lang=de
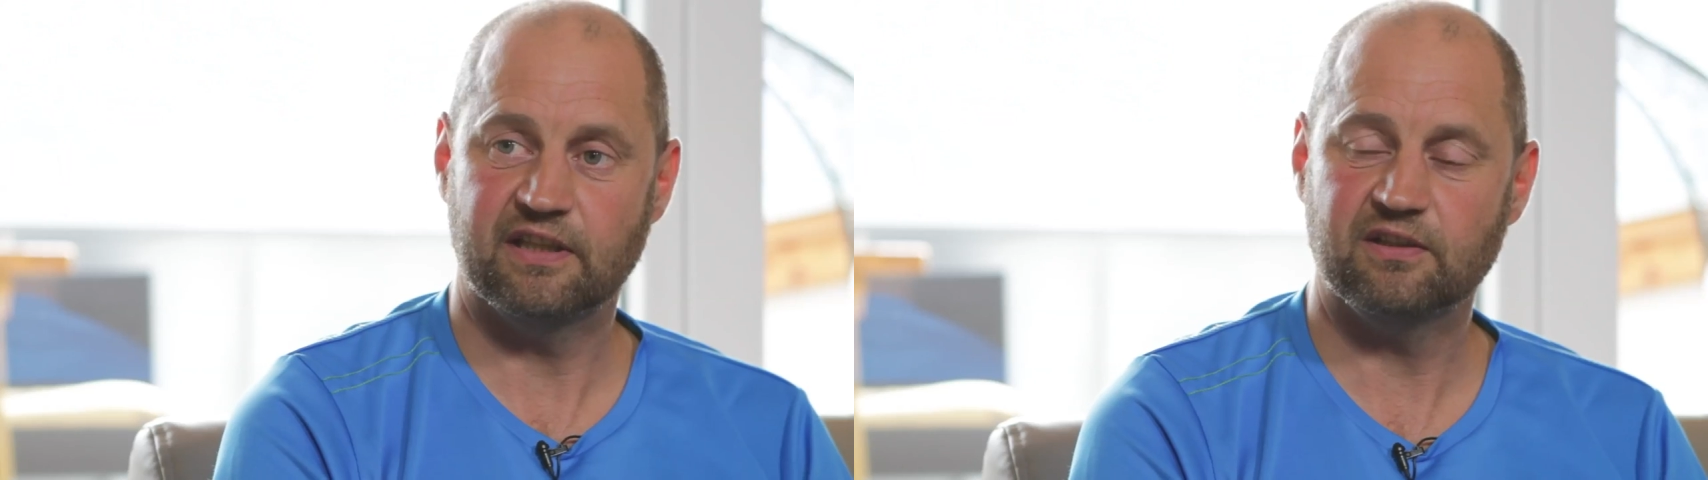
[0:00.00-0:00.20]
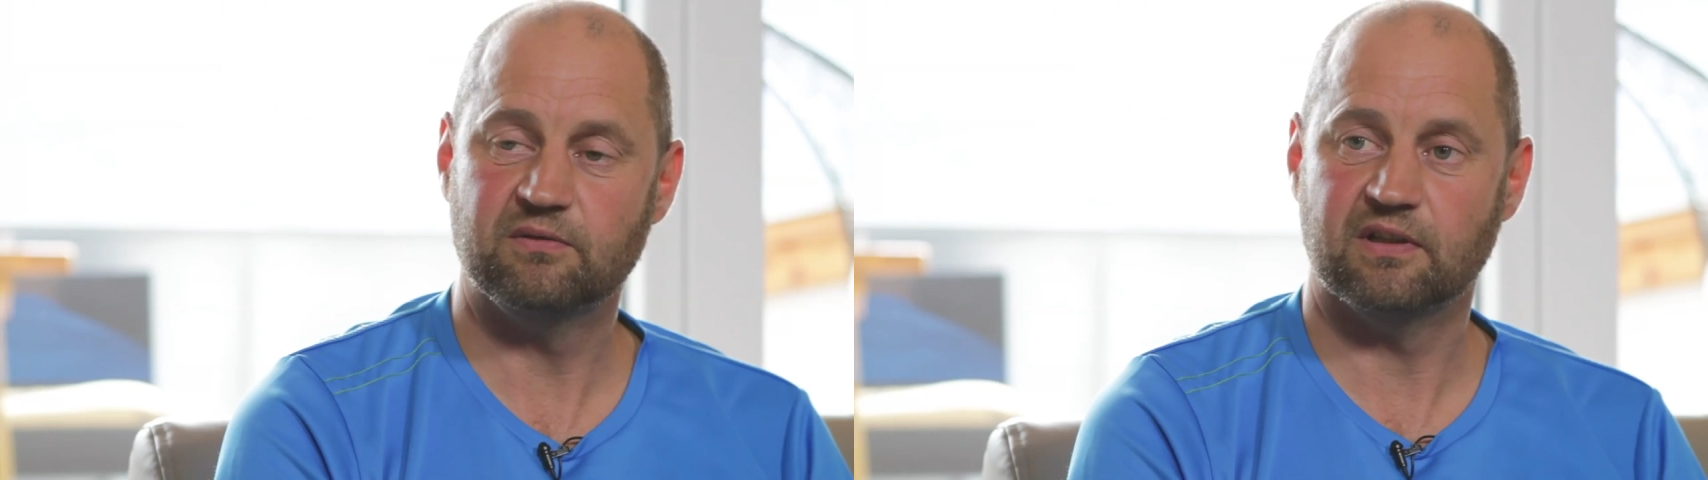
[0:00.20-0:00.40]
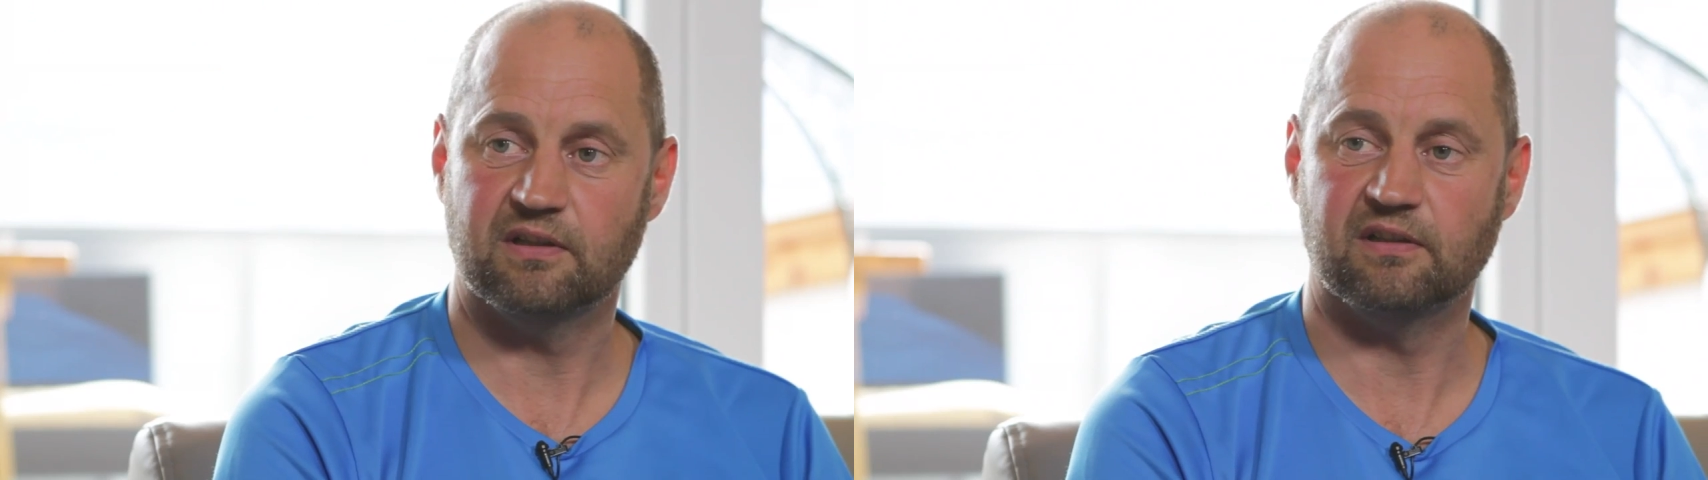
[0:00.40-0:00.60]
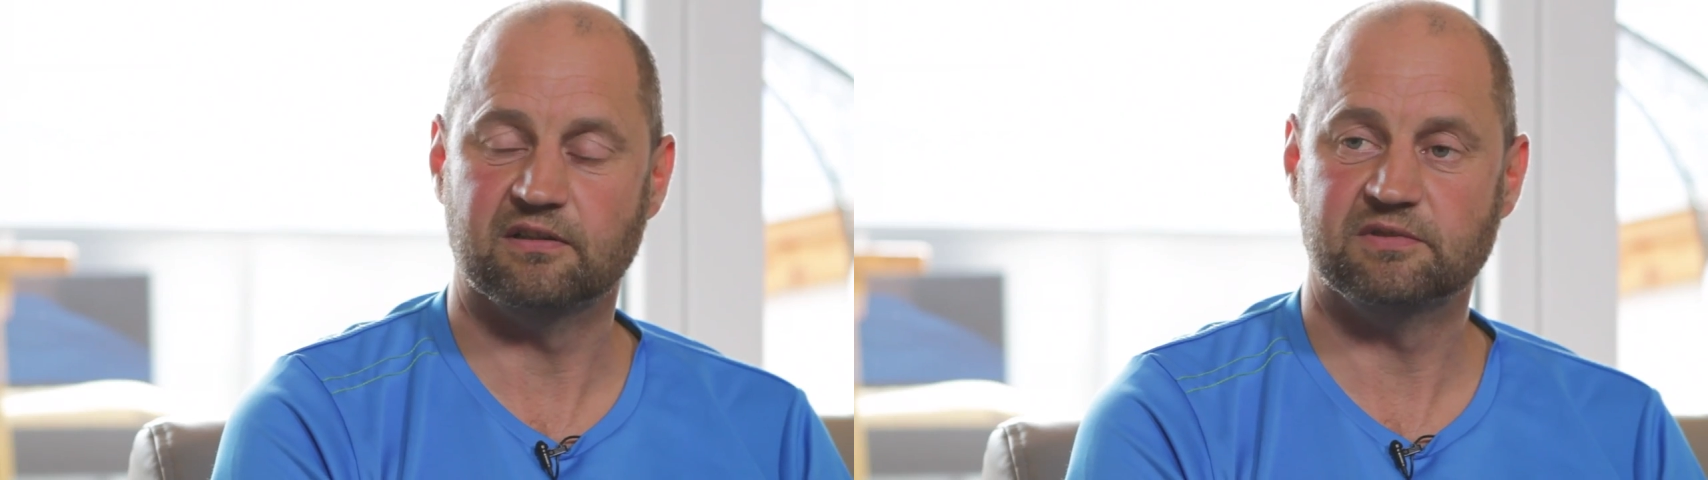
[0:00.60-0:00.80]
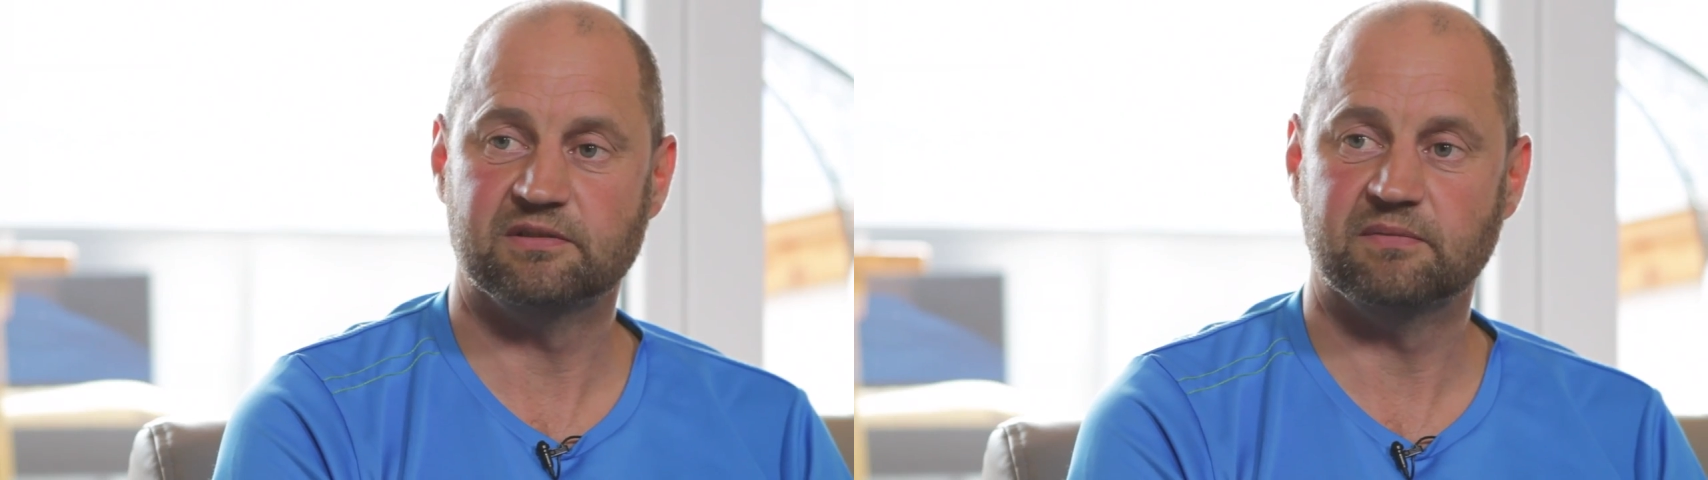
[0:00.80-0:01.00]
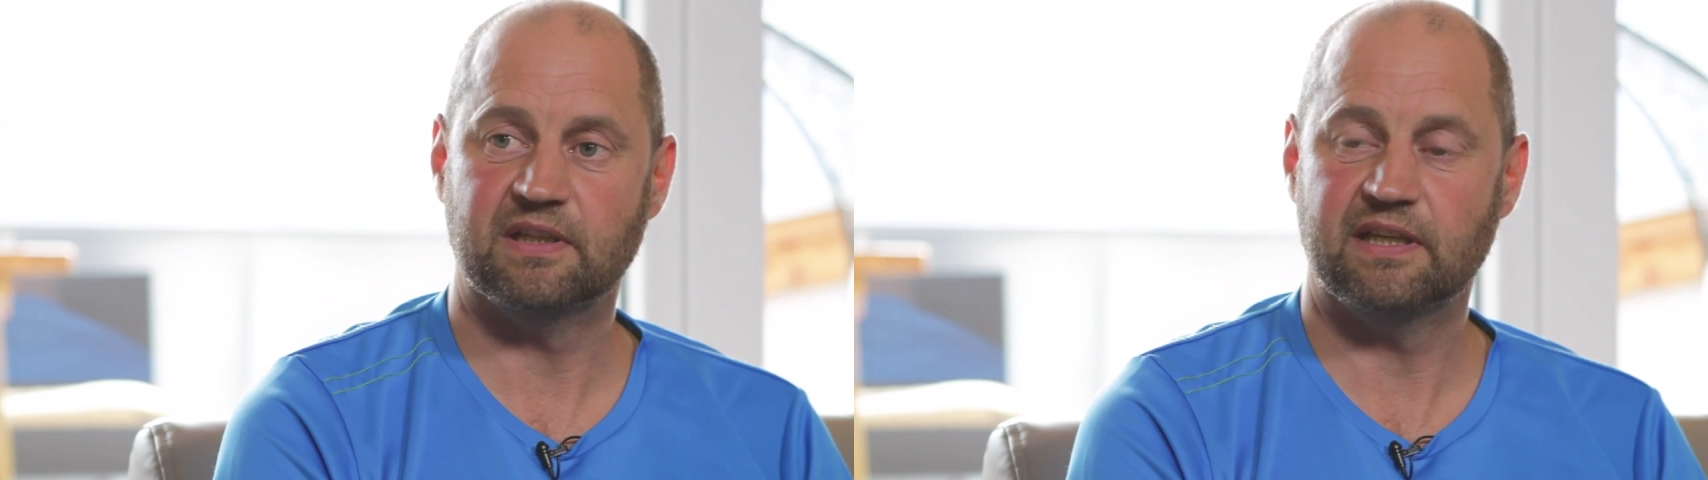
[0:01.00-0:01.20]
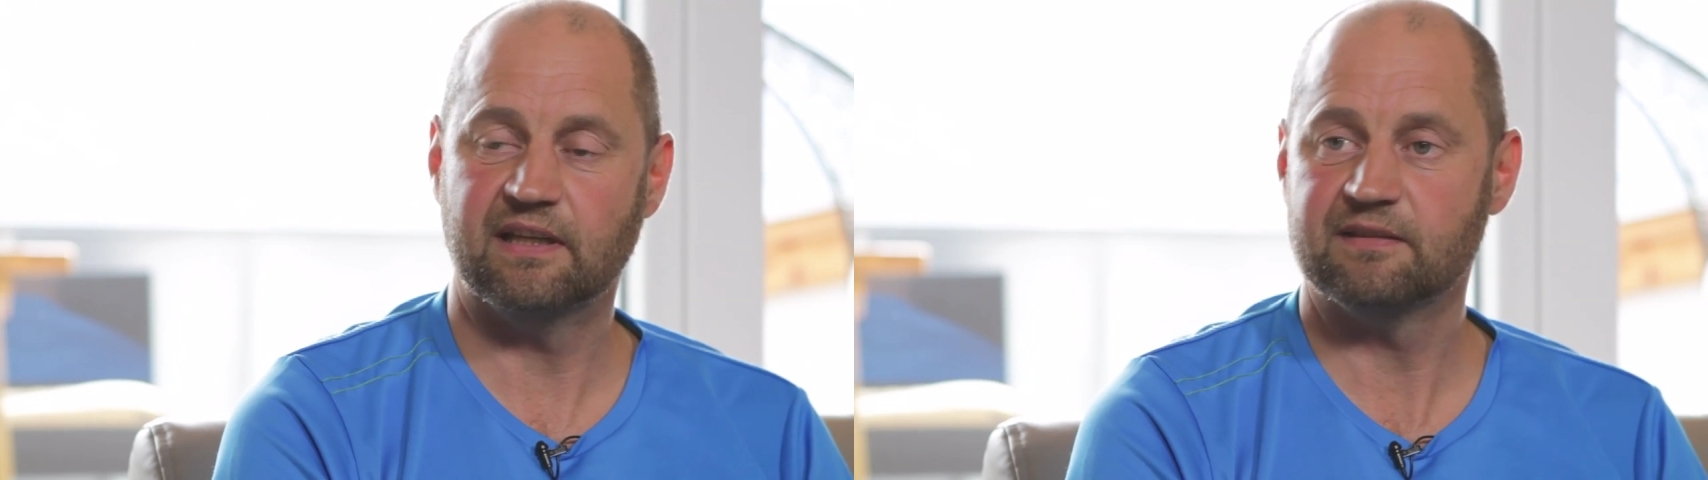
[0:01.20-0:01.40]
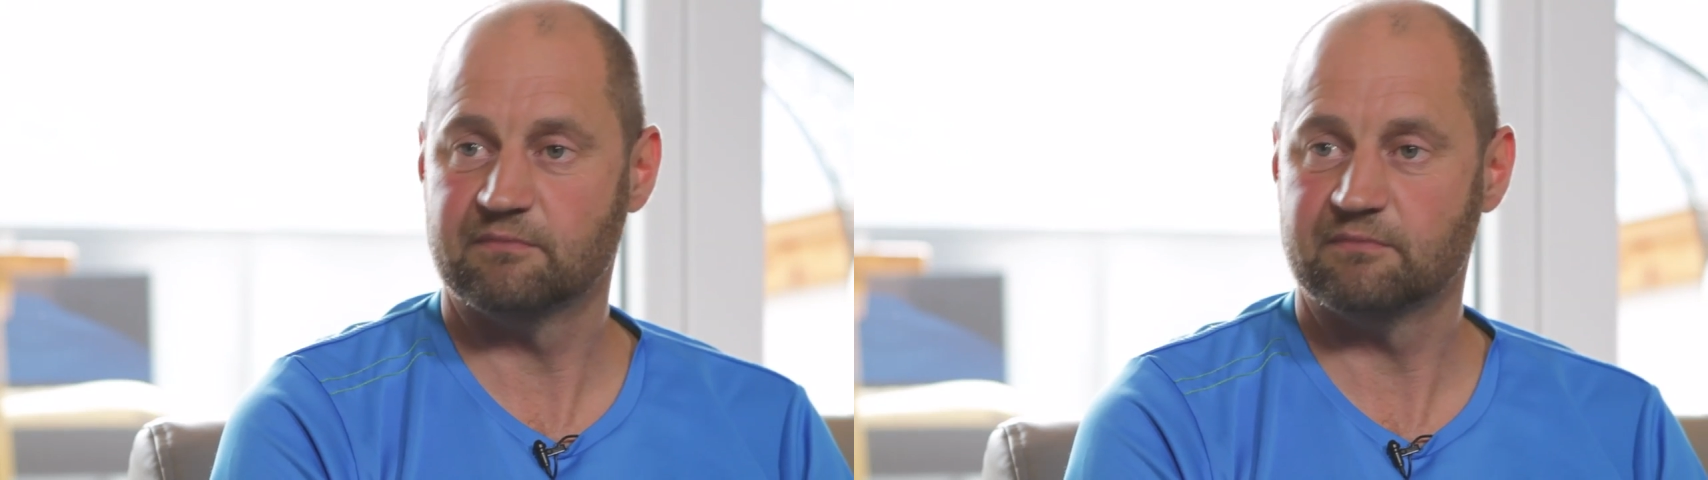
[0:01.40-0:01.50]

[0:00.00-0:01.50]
recht gut gegangen. Mit dem Matthias,